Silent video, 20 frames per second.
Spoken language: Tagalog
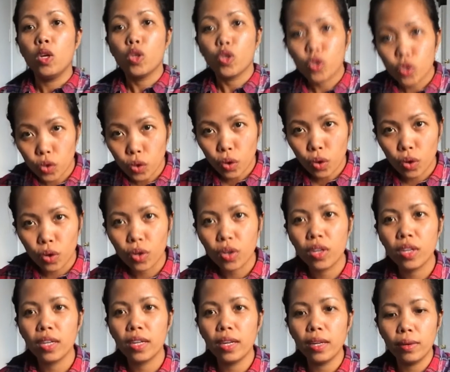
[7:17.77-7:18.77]
So,
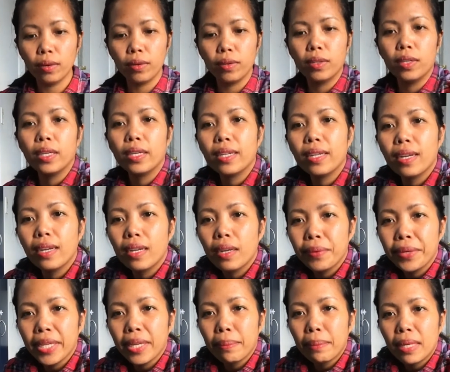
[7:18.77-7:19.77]
ngayon, ang
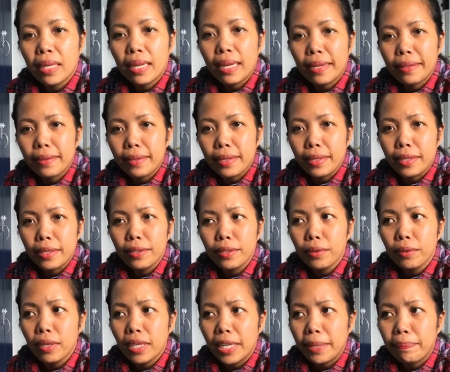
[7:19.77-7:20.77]
gagawin naman natin is
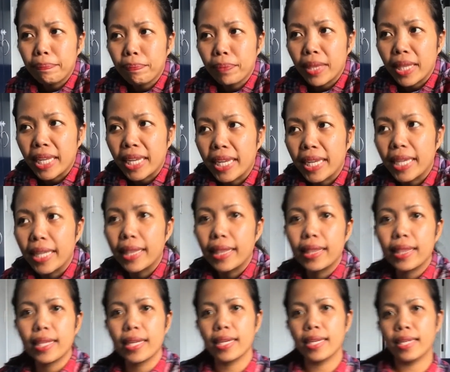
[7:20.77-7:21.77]
yung lip tint.
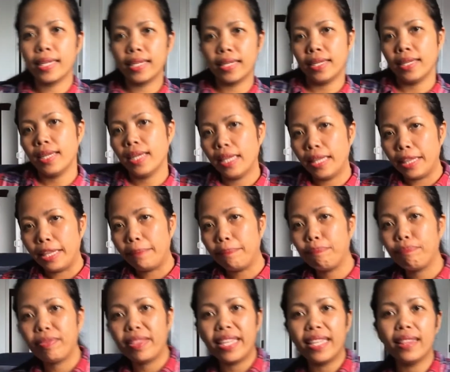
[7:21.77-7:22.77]

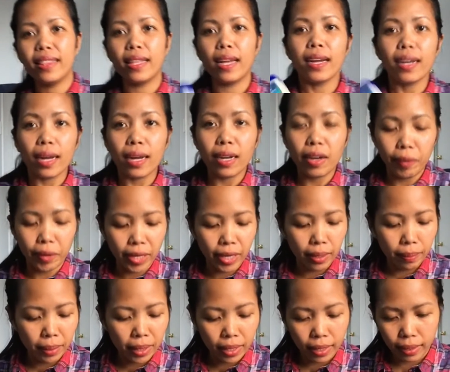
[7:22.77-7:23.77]
Lip tint ang gagawin na
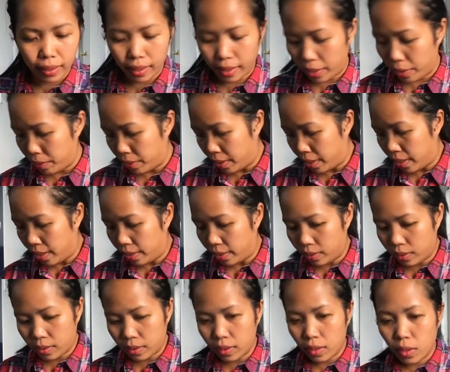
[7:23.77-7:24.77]
naman natin ngayon,
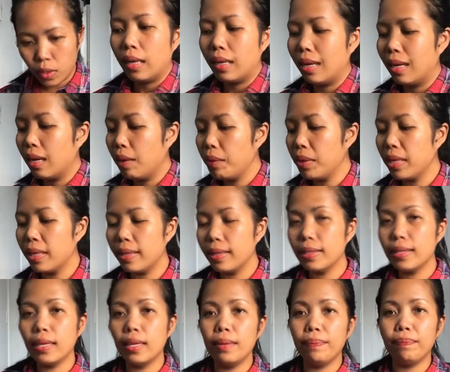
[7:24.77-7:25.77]
guys gagawin natin
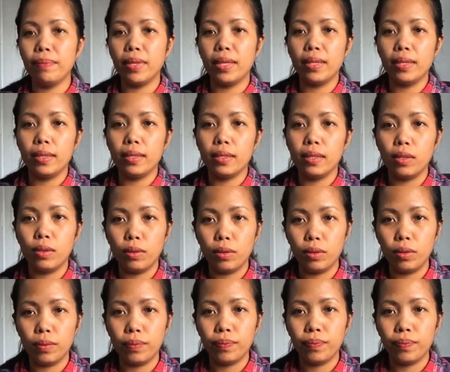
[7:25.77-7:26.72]
sa lip tint is ito.